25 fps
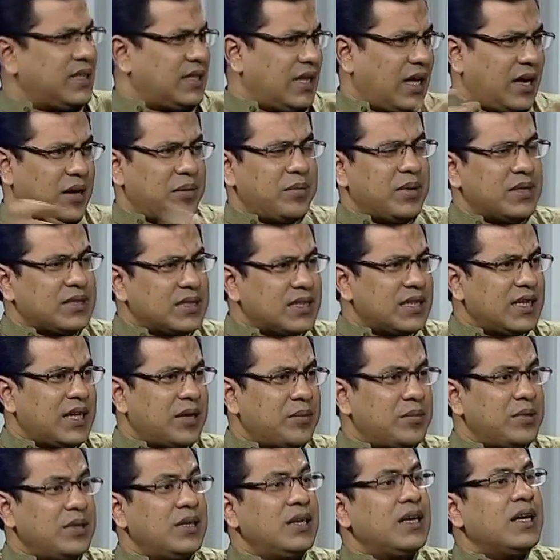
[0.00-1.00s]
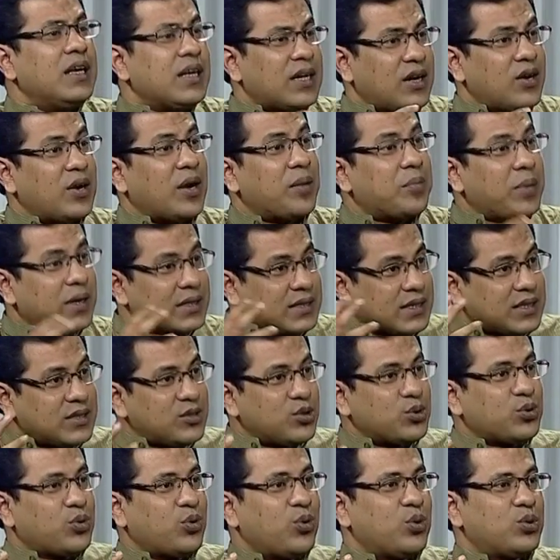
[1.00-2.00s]
তার বাসায় আমি কারণ আমরা একটা
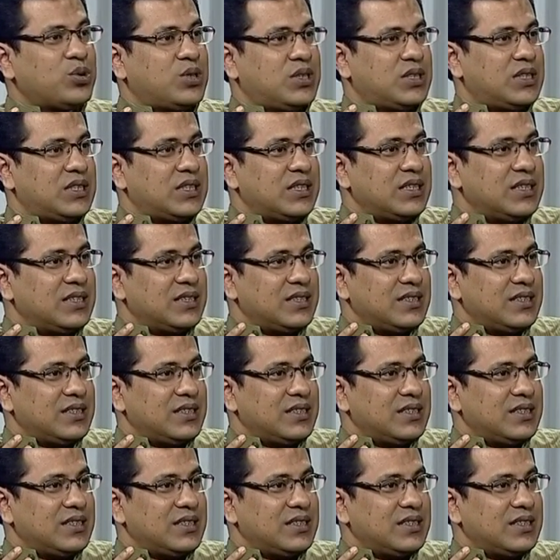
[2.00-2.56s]
কিছু করছি